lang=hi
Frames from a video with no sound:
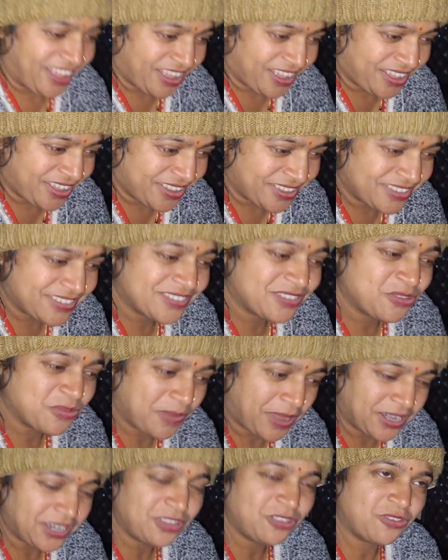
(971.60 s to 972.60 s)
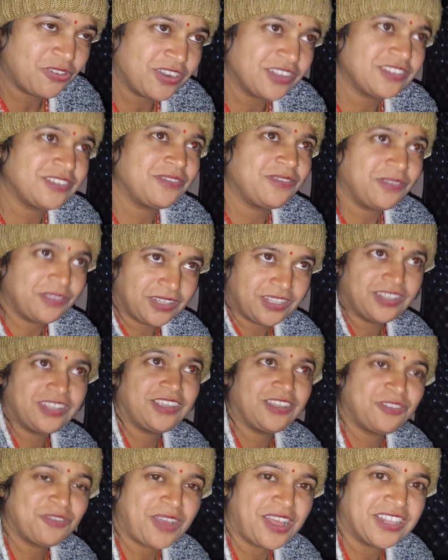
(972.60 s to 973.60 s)
हाँ तुम्हारी थोड़ा सा
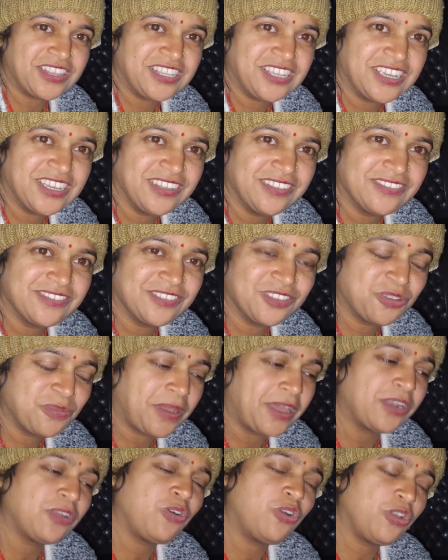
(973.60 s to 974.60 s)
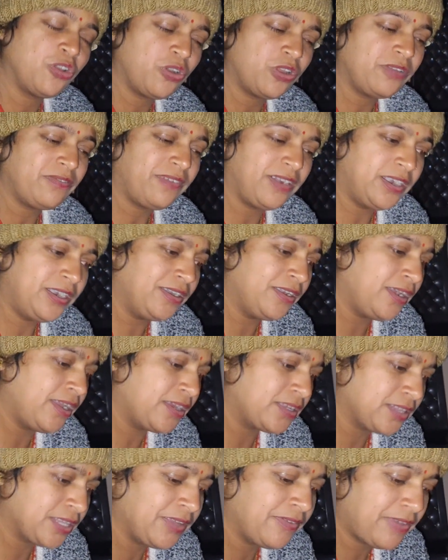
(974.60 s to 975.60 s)
दीदी की तो आती है अच्छा, तुम्हारे कोई कोई वर्ड
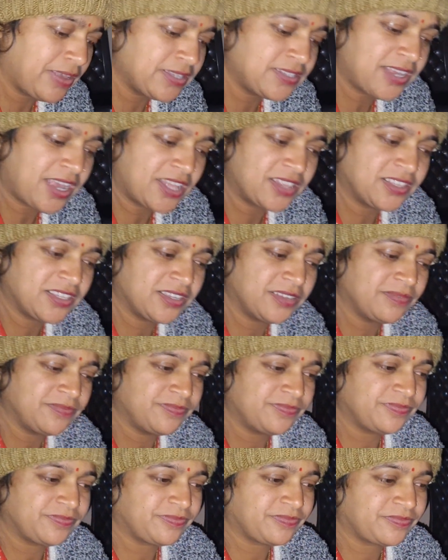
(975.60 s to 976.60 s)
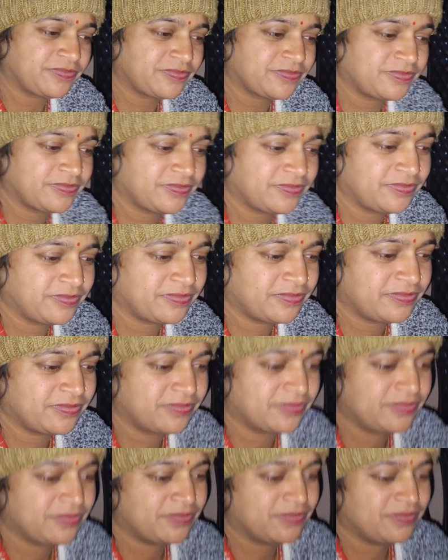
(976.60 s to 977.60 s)
लगते हैं वैसे आती है अच्छा आपकी थोड़ा
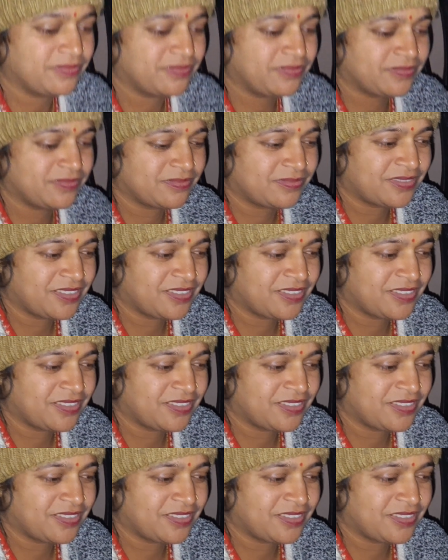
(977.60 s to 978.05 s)
कम आती है हमें